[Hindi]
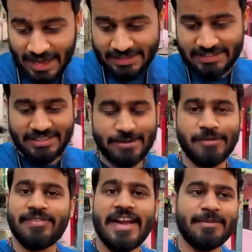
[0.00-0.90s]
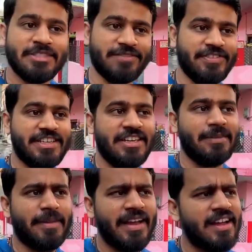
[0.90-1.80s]
आज तक कभी फ़्लाइट में सफ़र नहीं कर
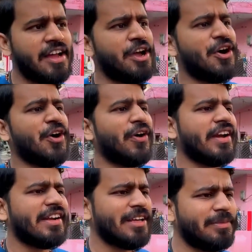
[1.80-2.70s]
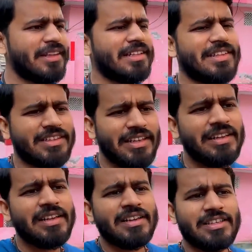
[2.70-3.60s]
पाया और एक डर भी रहता था
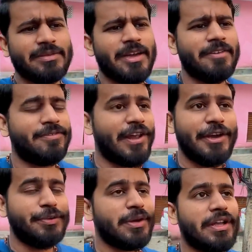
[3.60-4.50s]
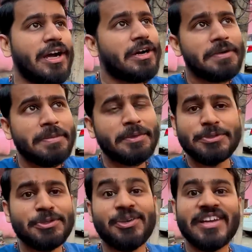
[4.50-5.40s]
कि भाई फ़्लाइट वगैरह हवा में
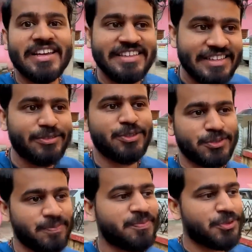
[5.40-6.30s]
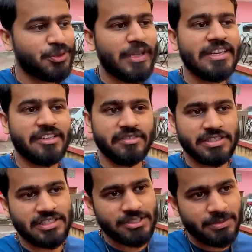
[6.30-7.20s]
कुछ हो गया ये वो तो एक
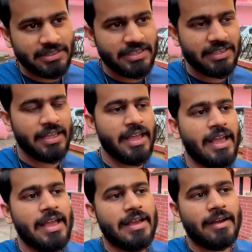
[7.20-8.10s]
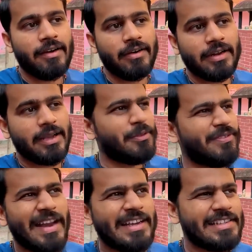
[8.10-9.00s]
नर्वसनेस भी थी और कभी
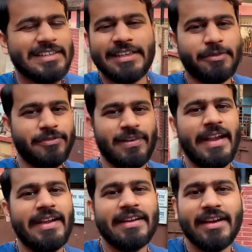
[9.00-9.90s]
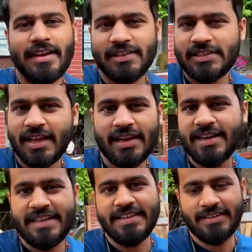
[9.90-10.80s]
फ़्लाइट इसलिए कभी फ़्लाइट का सहारा
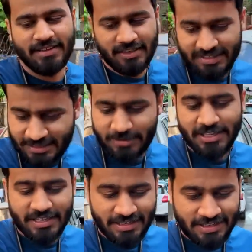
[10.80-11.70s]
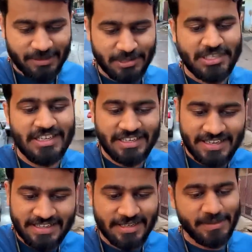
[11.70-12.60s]
नहीं लिया कहीं भी जाने के लिए हमेशा
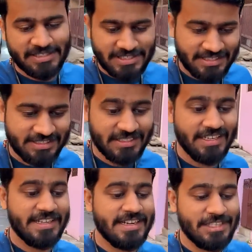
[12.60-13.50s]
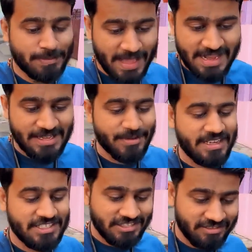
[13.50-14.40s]
ट्रेन या बस ही करते थे लेकिन आज पहली
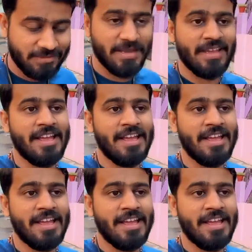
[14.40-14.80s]
बार जीवन में